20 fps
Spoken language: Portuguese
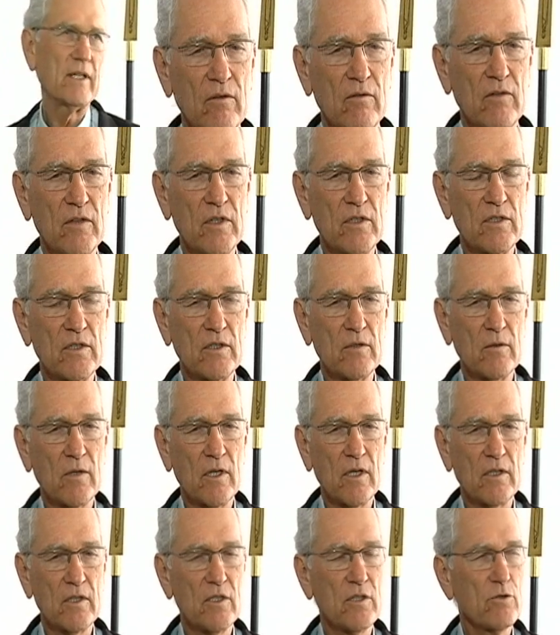Veja
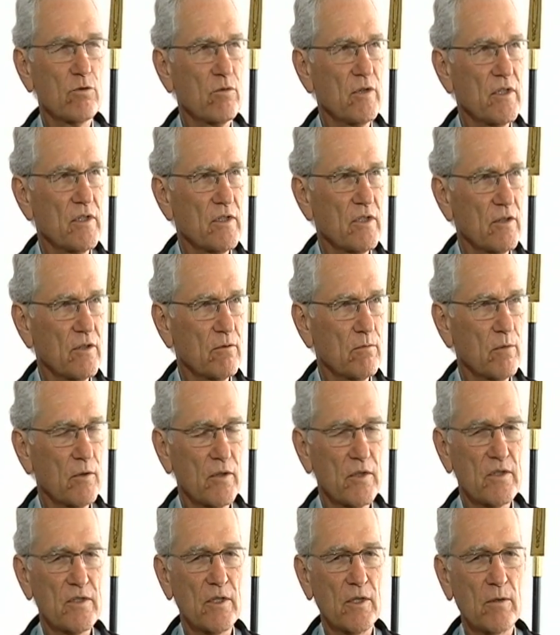a destruição, por
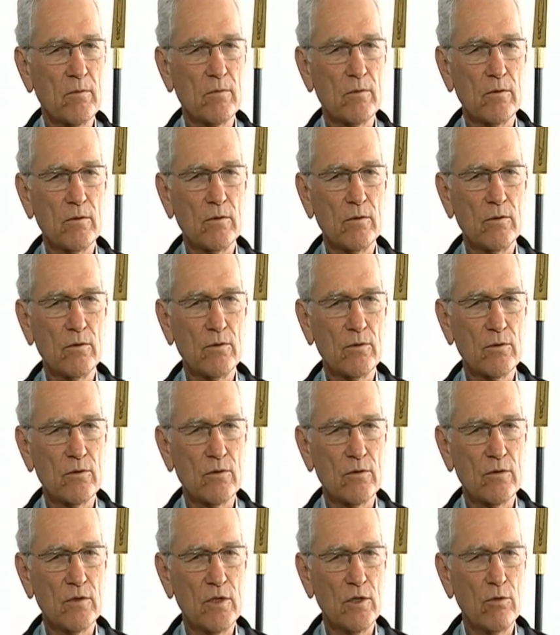exemplo, do,
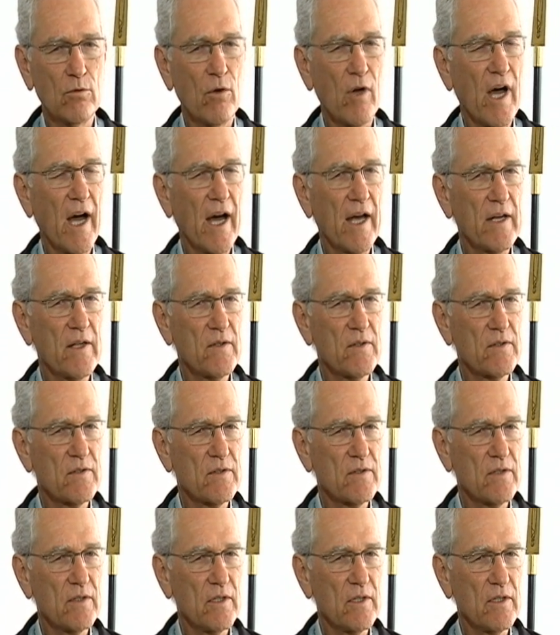de
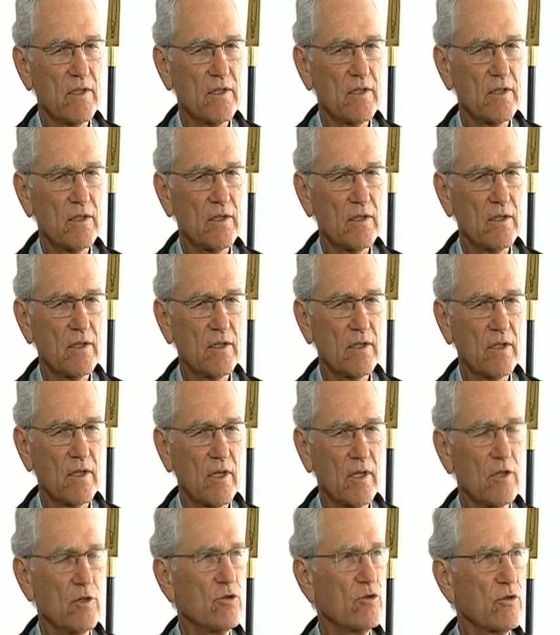lugares de, de
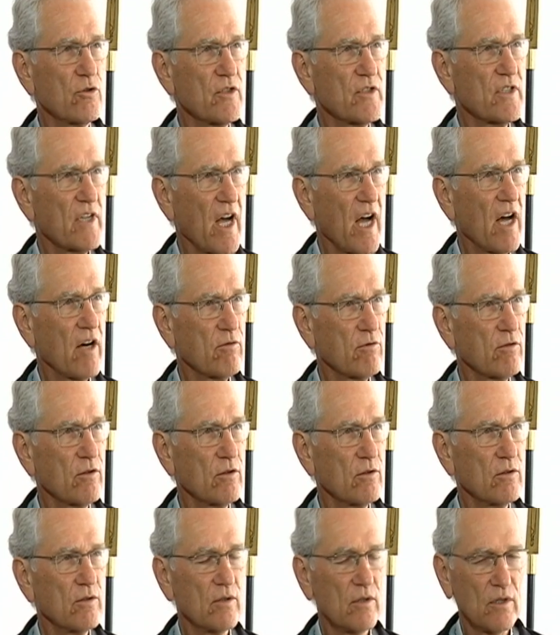religiões
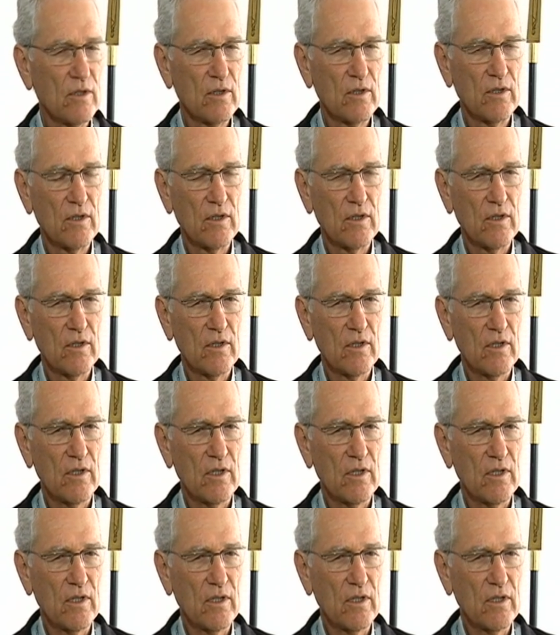afro,
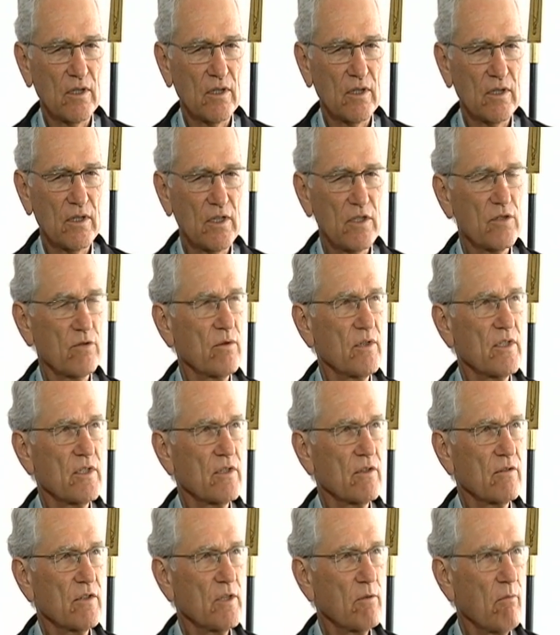é, a
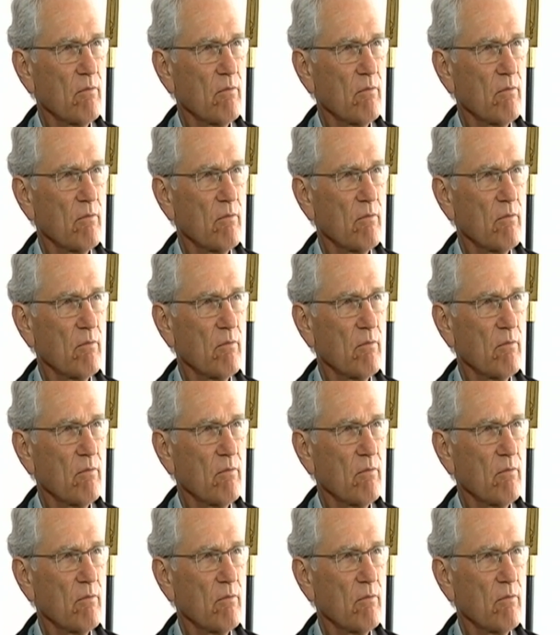destruição de